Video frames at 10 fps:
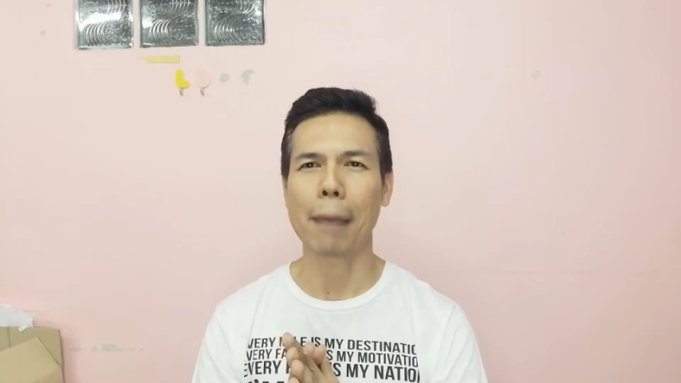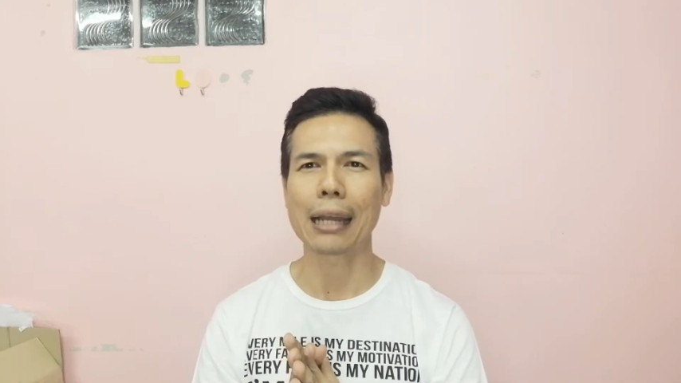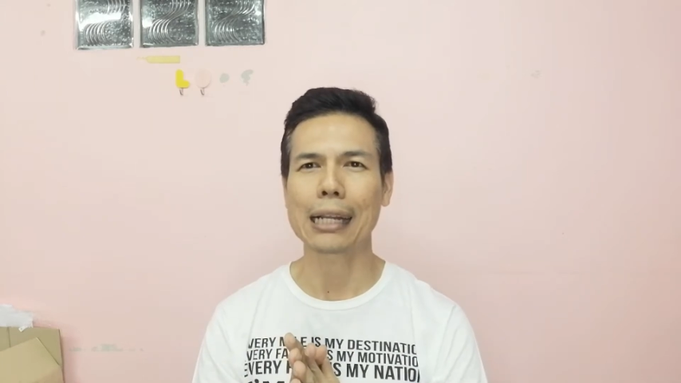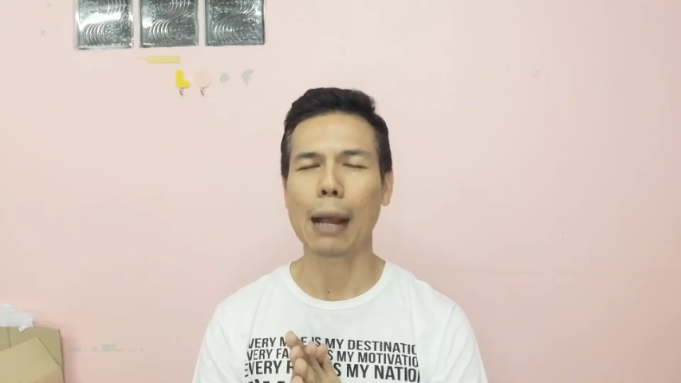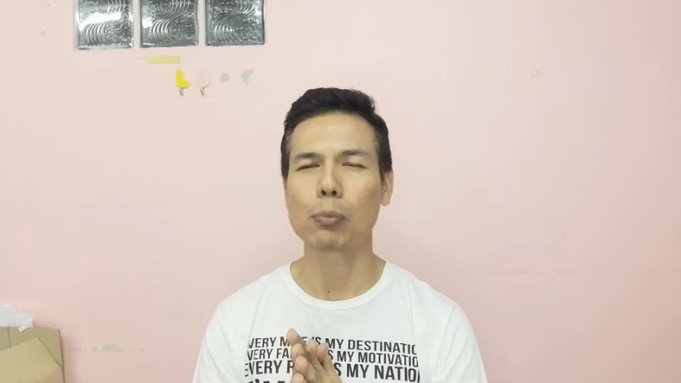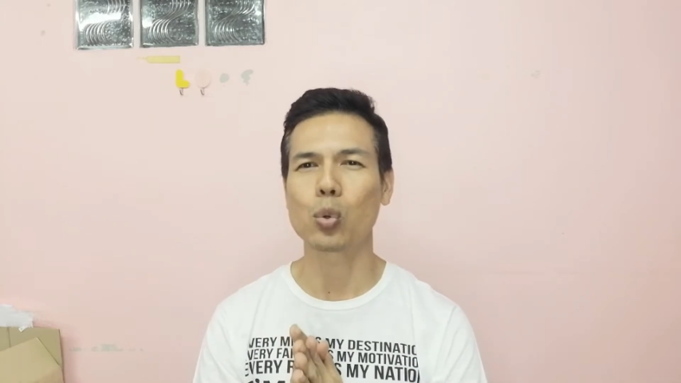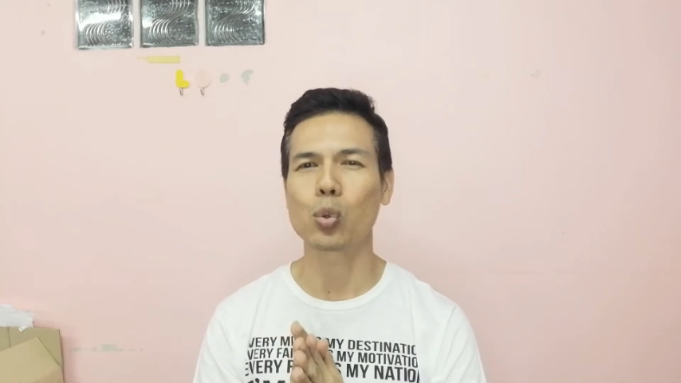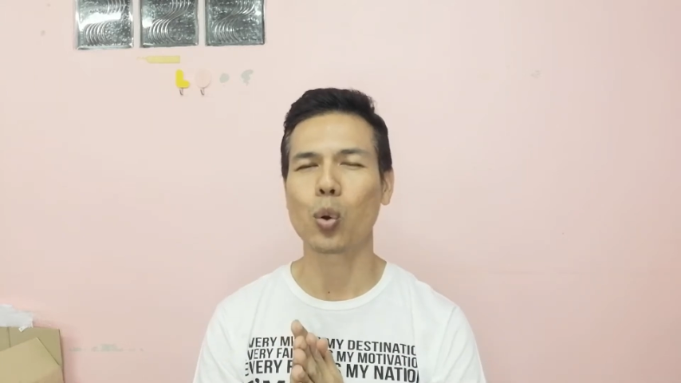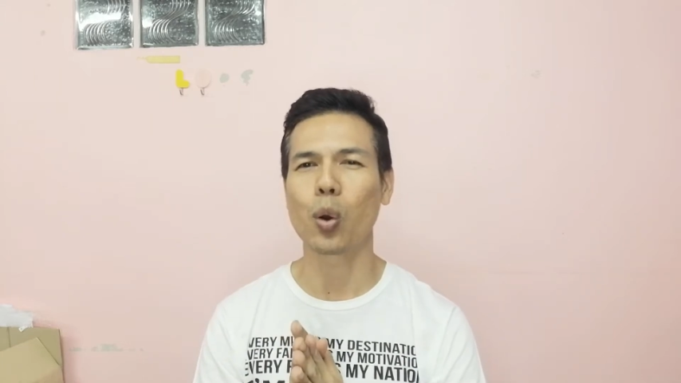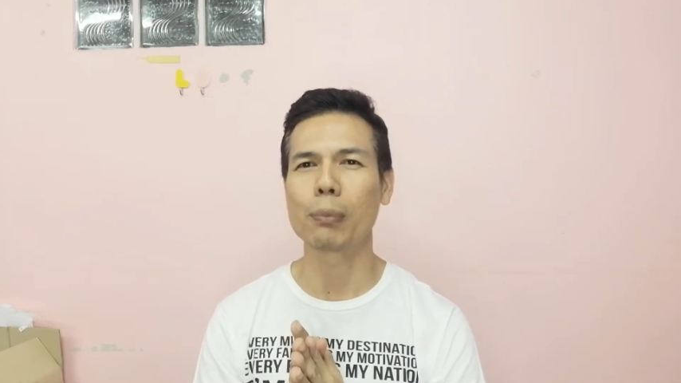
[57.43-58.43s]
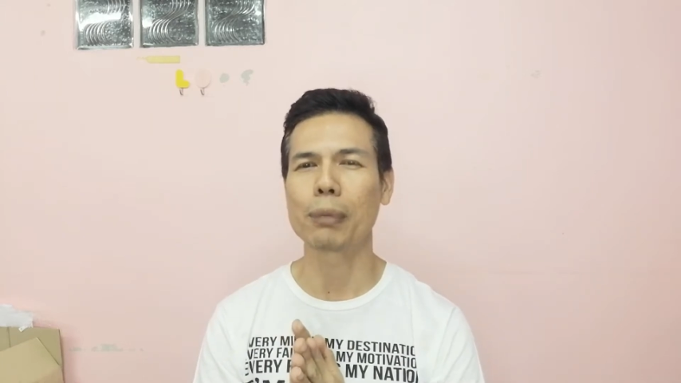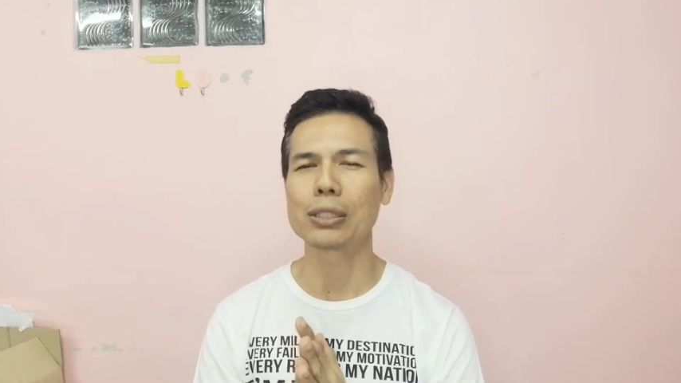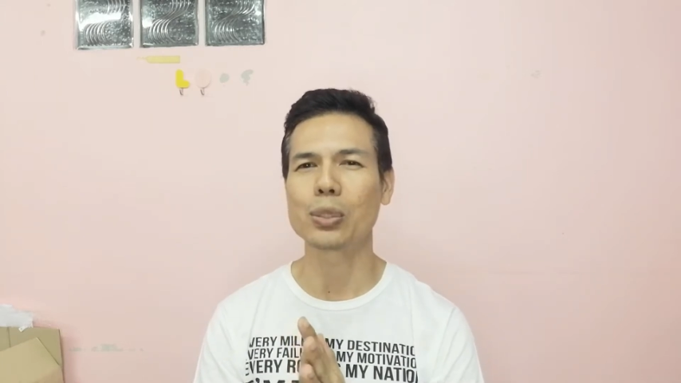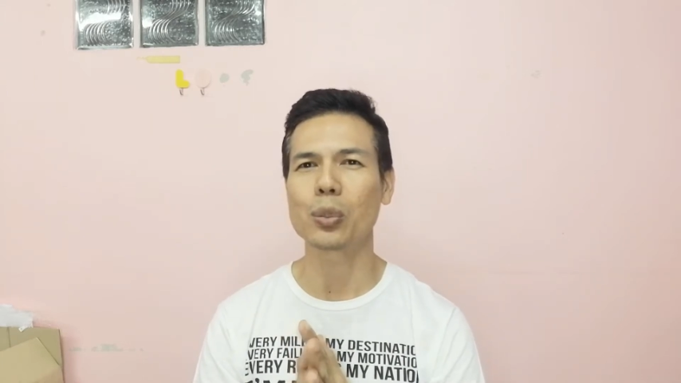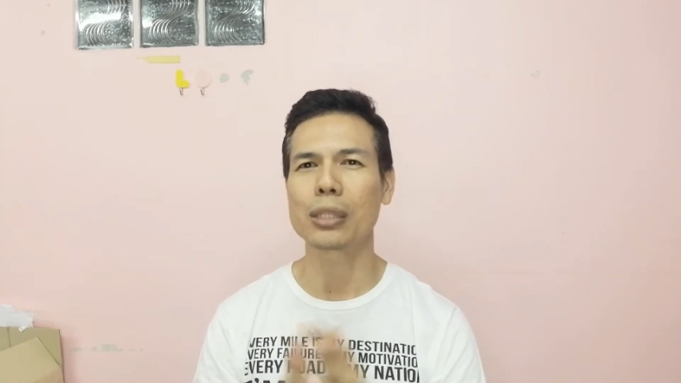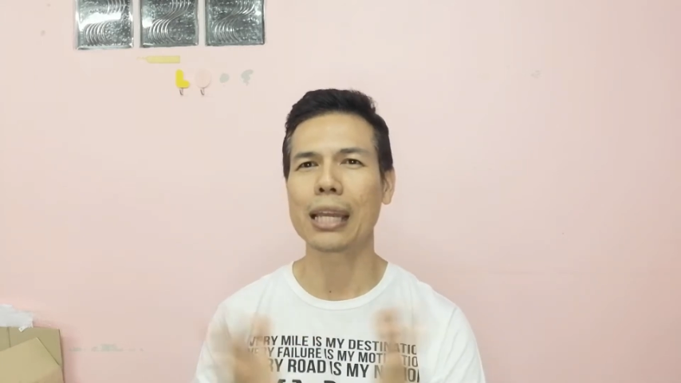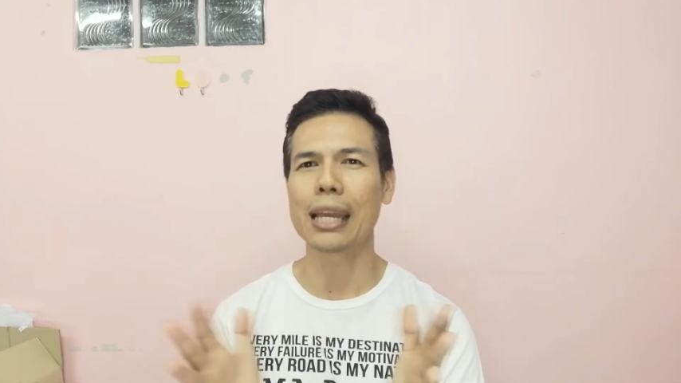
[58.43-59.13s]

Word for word: ปันกับทุกคนเป็นสูตร